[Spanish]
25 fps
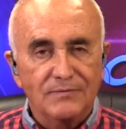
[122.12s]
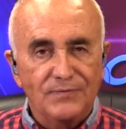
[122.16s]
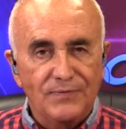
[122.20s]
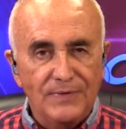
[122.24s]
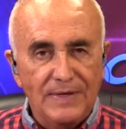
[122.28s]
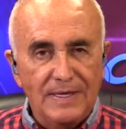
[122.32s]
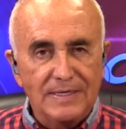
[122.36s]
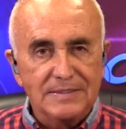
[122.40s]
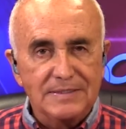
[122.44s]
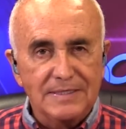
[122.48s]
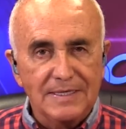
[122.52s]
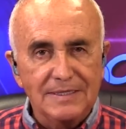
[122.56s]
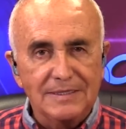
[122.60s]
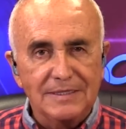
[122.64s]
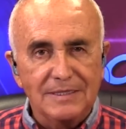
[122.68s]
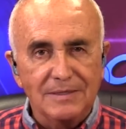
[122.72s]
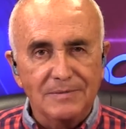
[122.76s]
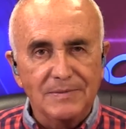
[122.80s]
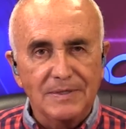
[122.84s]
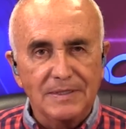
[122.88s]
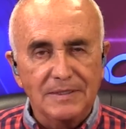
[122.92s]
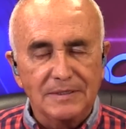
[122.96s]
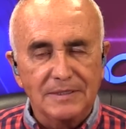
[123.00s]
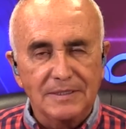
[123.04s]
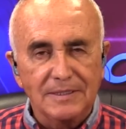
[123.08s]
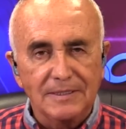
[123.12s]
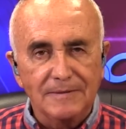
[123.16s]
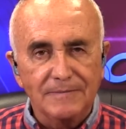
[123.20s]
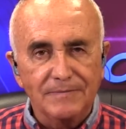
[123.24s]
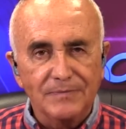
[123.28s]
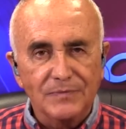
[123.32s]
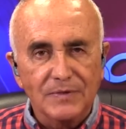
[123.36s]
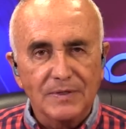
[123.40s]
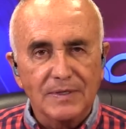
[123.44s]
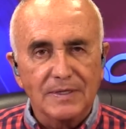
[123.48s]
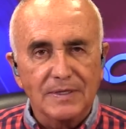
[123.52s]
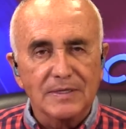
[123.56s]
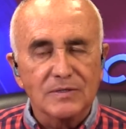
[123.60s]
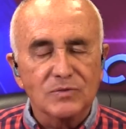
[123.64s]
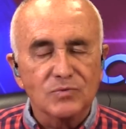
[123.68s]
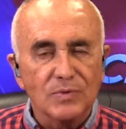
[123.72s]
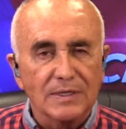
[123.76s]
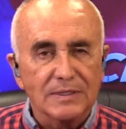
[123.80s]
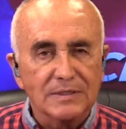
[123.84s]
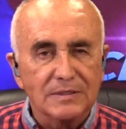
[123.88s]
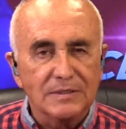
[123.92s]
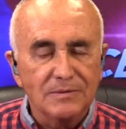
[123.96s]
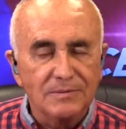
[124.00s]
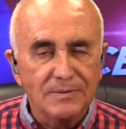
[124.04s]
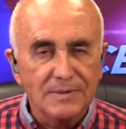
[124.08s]
fehacientemente que su
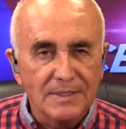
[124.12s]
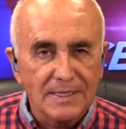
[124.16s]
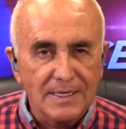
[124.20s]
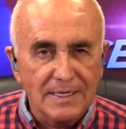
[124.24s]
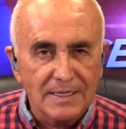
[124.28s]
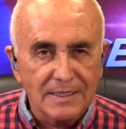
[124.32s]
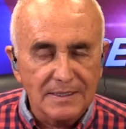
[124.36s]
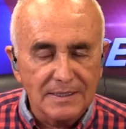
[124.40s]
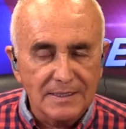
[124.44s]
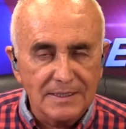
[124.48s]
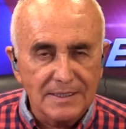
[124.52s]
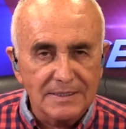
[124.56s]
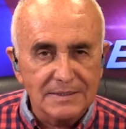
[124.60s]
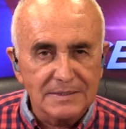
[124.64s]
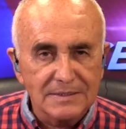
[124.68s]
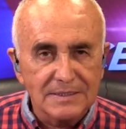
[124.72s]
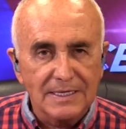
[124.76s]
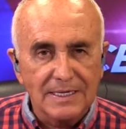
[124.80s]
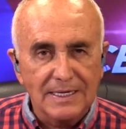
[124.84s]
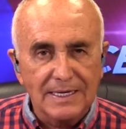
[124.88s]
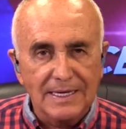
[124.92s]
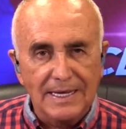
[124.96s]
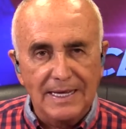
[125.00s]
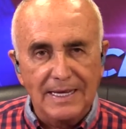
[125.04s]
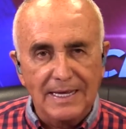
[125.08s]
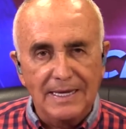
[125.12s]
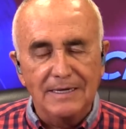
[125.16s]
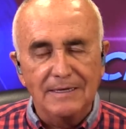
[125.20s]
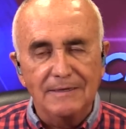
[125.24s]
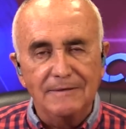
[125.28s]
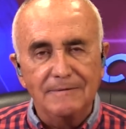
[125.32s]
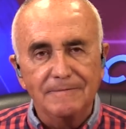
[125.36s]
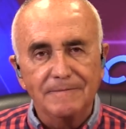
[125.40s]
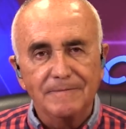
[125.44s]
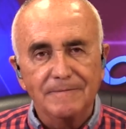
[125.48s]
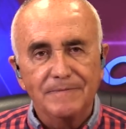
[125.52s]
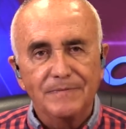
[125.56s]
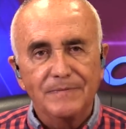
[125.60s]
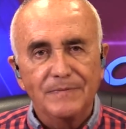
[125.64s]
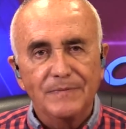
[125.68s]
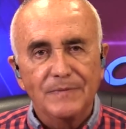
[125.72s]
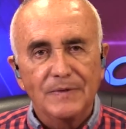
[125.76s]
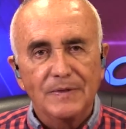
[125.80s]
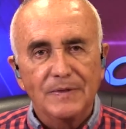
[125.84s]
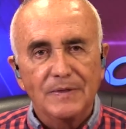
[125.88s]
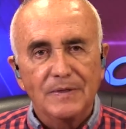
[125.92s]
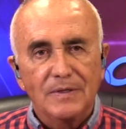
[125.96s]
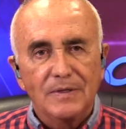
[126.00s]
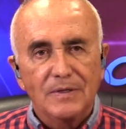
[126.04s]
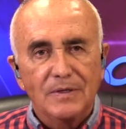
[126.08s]
actividad es legal,
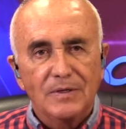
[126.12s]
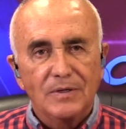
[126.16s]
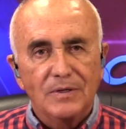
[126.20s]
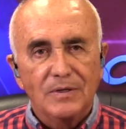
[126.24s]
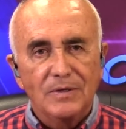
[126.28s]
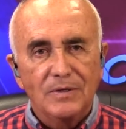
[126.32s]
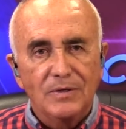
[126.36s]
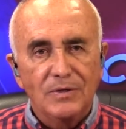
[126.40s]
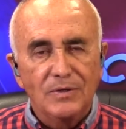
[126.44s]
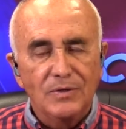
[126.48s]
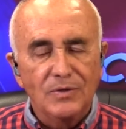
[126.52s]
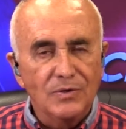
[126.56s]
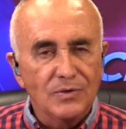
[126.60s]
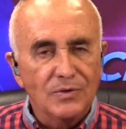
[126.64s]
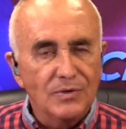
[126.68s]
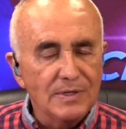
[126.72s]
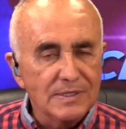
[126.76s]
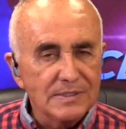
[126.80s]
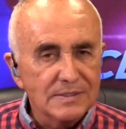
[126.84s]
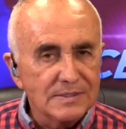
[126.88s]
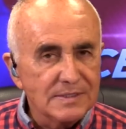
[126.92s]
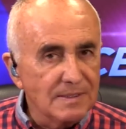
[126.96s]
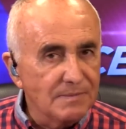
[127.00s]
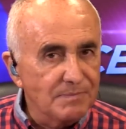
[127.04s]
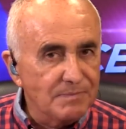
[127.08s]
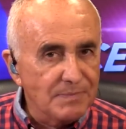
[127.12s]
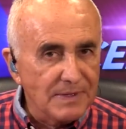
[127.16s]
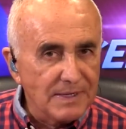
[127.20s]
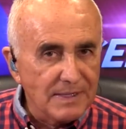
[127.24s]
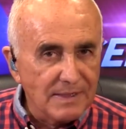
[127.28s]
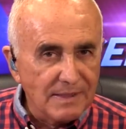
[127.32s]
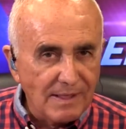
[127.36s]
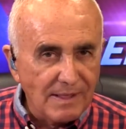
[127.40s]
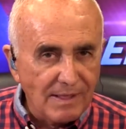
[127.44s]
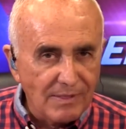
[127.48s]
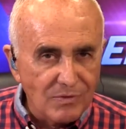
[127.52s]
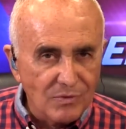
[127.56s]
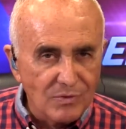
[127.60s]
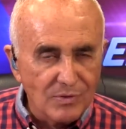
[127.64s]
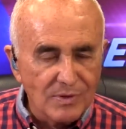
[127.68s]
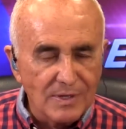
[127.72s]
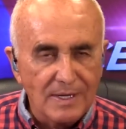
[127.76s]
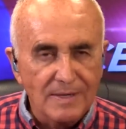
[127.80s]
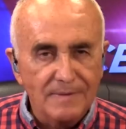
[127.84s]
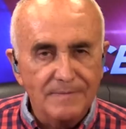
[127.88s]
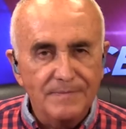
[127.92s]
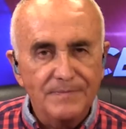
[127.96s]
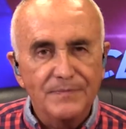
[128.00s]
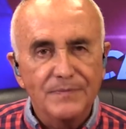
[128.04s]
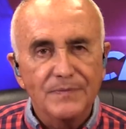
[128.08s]
no es
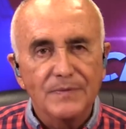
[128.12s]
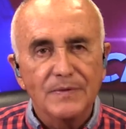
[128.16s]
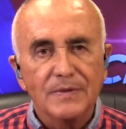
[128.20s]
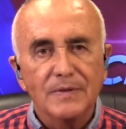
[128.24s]
depredadora,